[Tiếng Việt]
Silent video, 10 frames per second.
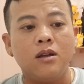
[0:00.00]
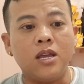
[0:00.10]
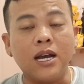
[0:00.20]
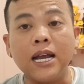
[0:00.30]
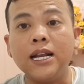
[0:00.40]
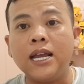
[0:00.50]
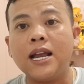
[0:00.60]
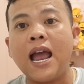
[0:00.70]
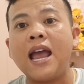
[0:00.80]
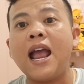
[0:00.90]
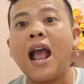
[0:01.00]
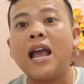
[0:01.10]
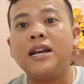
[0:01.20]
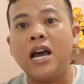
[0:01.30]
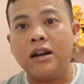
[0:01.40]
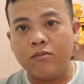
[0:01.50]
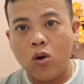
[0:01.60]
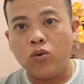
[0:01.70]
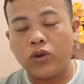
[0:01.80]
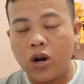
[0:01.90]
những cái thiệt hại ai đền
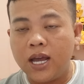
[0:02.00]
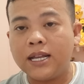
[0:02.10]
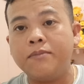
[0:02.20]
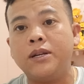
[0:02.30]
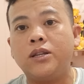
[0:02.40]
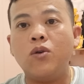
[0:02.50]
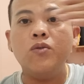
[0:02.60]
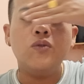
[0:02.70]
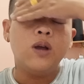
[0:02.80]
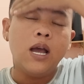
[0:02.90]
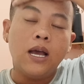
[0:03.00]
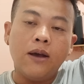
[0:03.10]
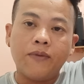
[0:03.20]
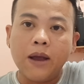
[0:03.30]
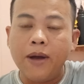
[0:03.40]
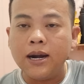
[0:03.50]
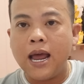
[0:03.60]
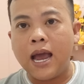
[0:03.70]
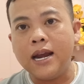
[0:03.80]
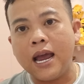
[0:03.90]
bù cho lê thanh minh tú cái vấn
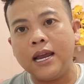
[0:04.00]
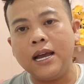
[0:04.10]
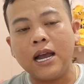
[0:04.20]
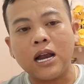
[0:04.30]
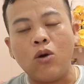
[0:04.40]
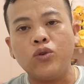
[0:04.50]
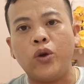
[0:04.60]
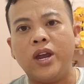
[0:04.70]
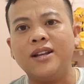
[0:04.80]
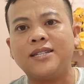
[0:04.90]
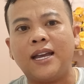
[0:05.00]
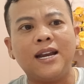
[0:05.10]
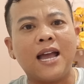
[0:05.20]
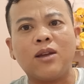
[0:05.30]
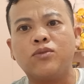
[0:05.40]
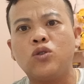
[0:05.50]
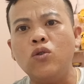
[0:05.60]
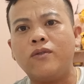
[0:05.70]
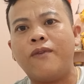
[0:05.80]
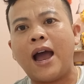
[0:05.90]
đề đây cái câu chuyện nó xảy ra trong
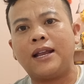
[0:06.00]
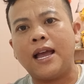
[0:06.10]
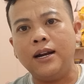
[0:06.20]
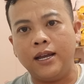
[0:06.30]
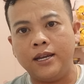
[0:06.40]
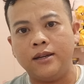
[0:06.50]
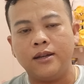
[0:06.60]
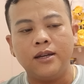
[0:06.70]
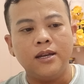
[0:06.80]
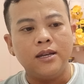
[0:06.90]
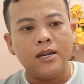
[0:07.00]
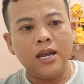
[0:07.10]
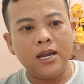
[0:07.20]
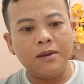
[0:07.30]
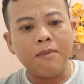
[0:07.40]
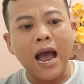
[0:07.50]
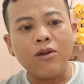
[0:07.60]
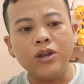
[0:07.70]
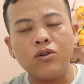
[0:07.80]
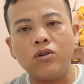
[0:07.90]
suốt vài tháng liền thì
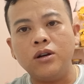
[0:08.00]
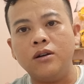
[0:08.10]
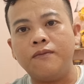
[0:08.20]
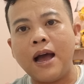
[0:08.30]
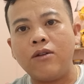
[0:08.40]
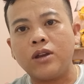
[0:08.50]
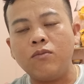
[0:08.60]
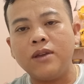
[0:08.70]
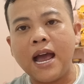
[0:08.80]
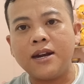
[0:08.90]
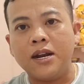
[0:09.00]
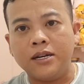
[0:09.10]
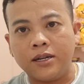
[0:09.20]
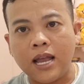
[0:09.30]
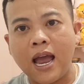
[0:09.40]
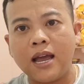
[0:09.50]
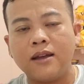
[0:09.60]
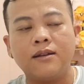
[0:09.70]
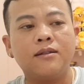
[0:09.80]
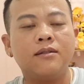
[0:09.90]
bao nhiêu con người vào trong gia đình người
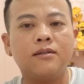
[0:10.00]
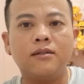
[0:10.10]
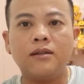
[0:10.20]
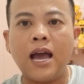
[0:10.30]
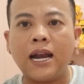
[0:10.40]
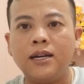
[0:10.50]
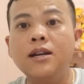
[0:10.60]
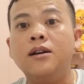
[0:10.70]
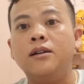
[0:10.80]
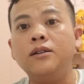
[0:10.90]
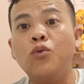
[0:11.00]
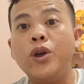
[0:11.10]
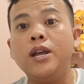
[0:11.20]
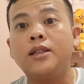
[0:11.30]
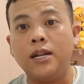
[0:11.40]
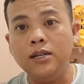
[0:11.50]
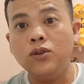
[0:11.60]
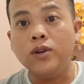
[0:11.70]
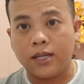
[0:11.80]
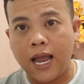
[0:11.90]
ta ảnh hưởng uy tín
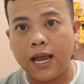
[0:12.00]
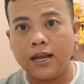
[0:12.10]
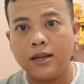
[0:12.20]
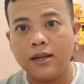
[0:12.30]
của người ta